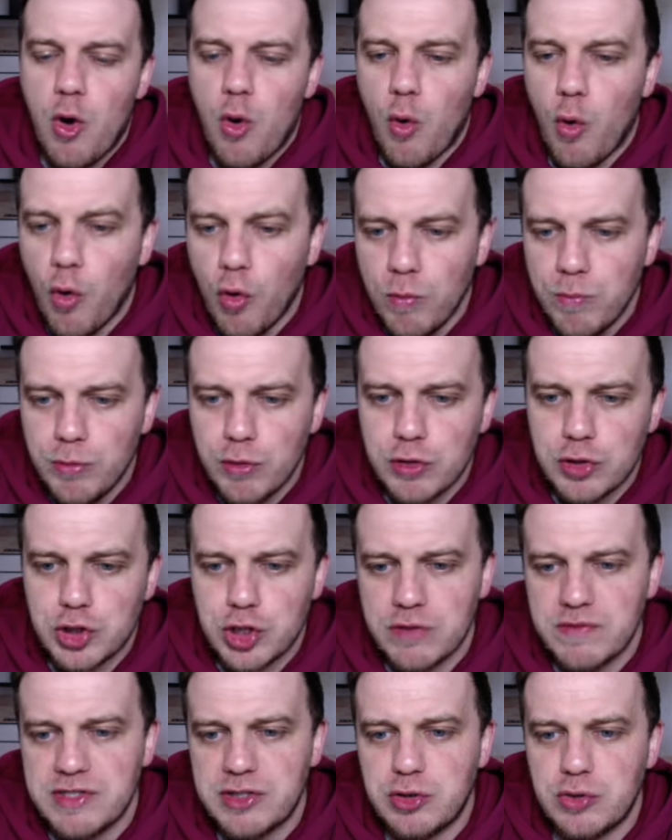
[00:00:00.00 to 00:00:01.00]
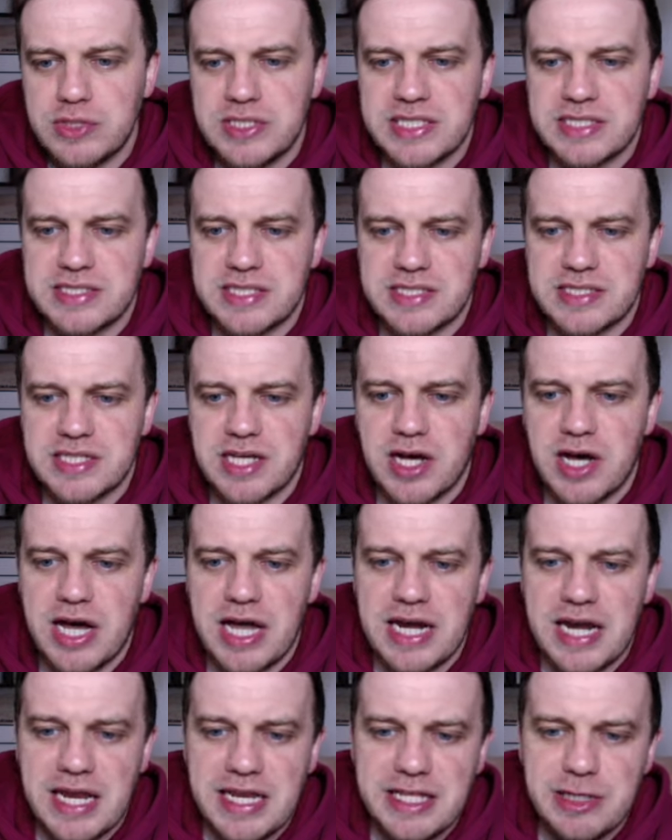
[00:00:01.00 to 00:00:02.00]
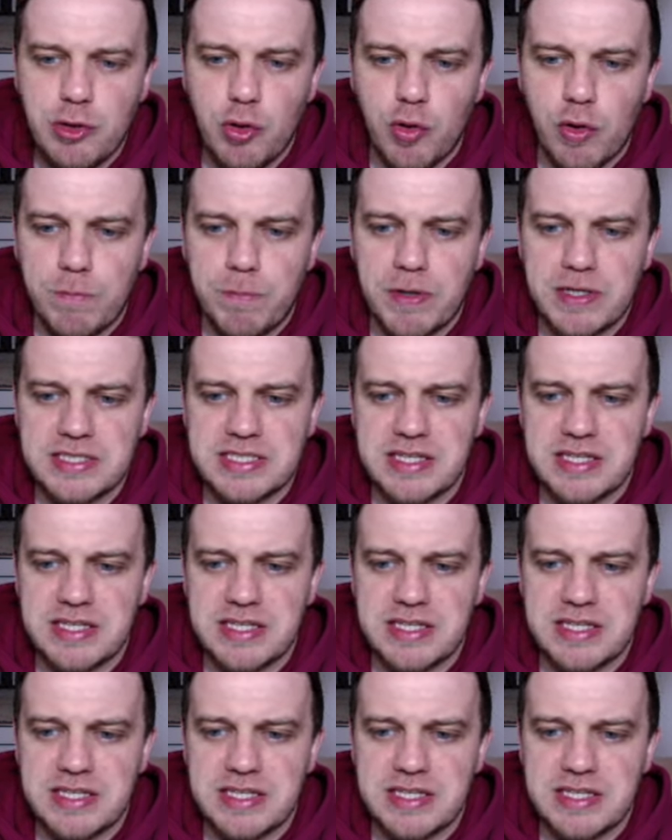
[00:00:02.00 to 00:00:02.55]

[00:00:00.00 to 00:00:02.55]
au mieux, j'ai envie de te dire, ce sera la Ligue Europa.